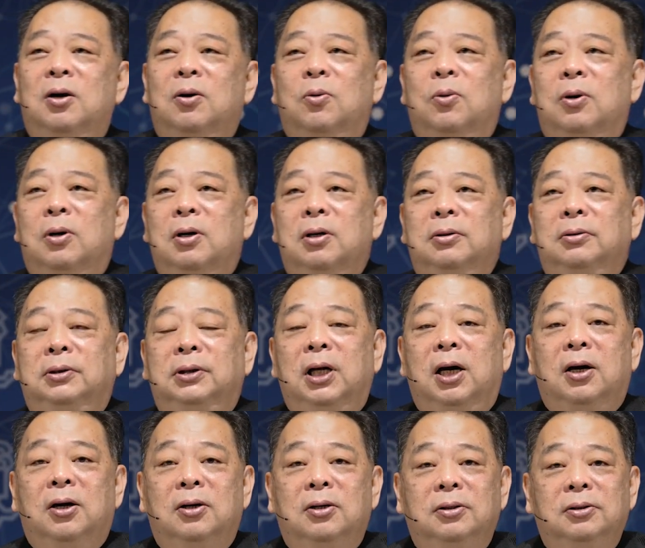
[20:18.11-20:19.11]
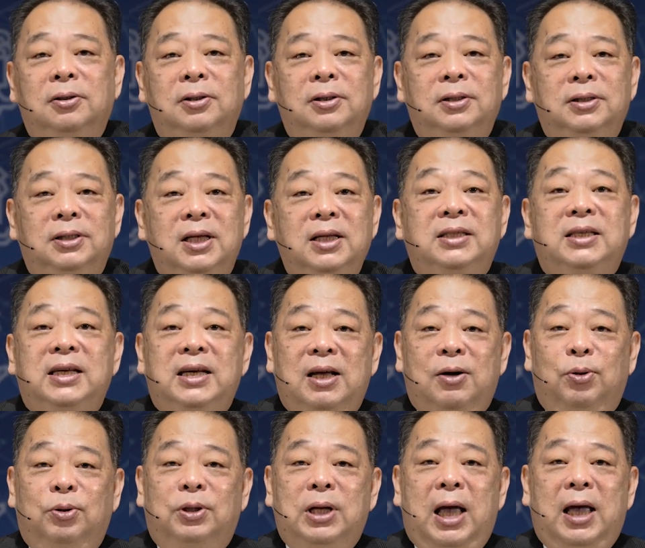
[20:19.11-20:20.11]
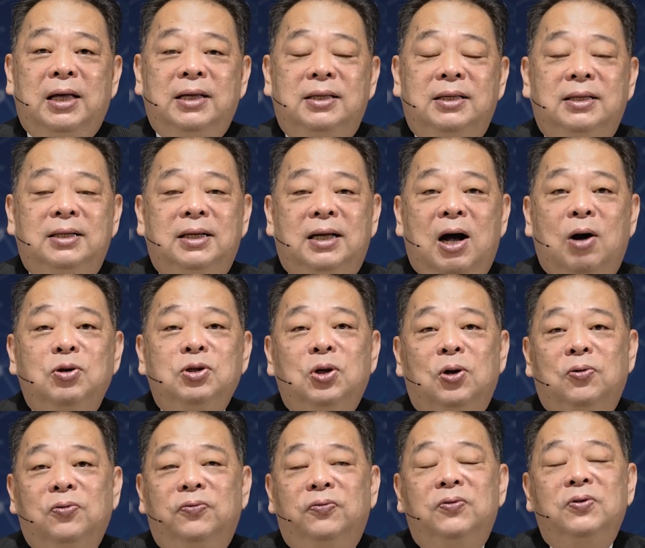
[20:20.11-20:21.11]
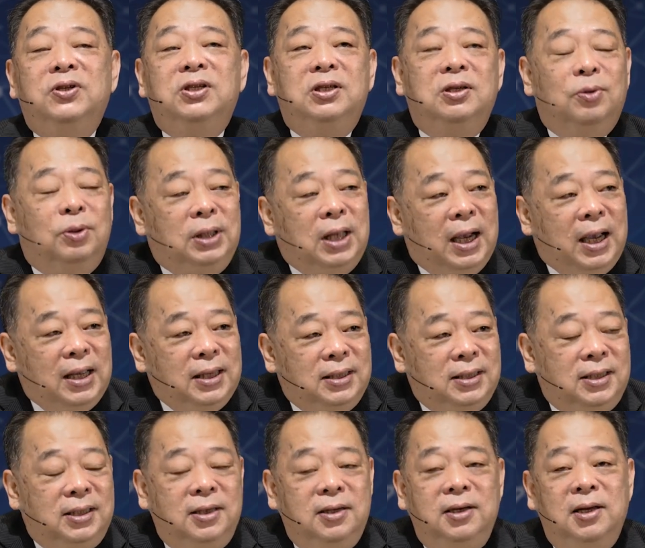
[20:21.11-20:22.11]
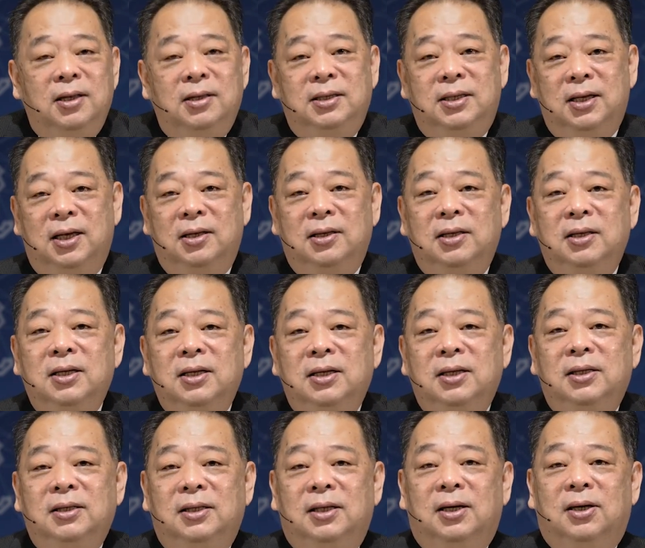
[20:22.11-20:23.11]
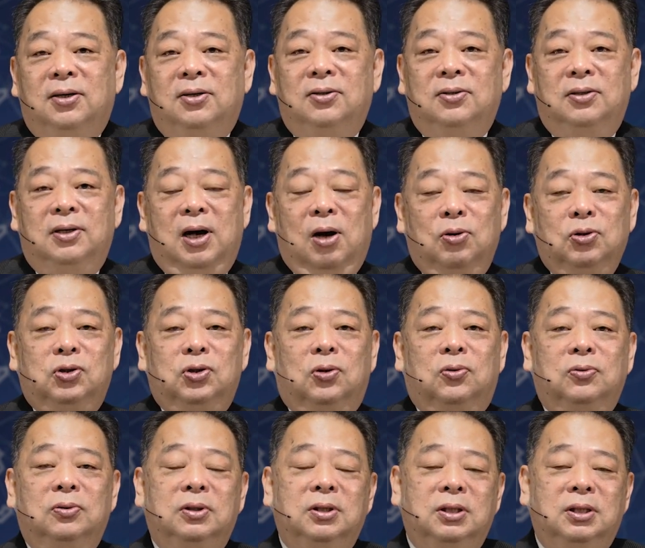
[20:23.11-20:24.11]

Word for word: 我到这几年，我在高雄服侍，我大概七年前到高雄，